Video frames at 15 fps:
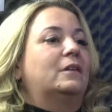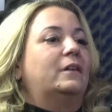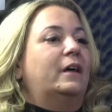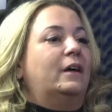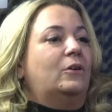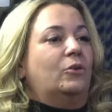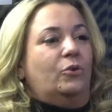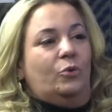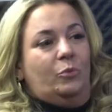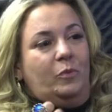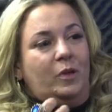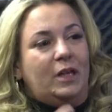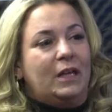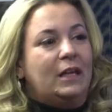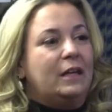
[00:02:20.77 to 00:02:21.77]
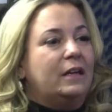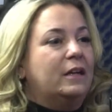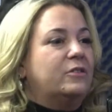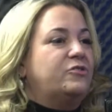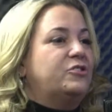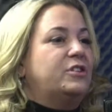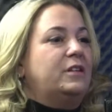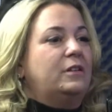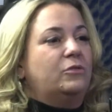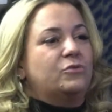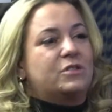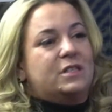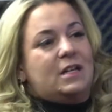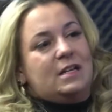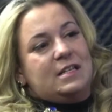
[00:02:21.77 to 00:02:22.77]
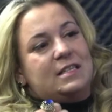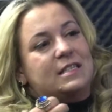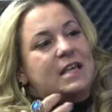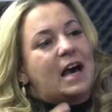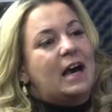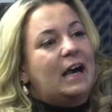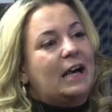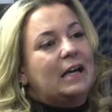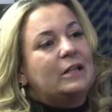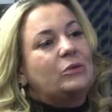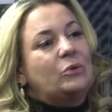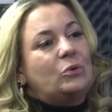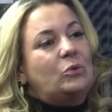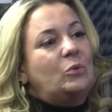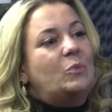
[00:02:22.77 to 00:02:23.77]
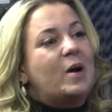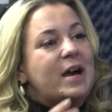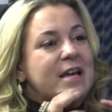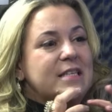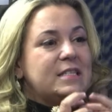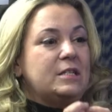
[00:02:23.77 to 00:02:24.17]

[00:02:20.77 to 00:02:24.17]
da economia, de industrializado e tudo mais,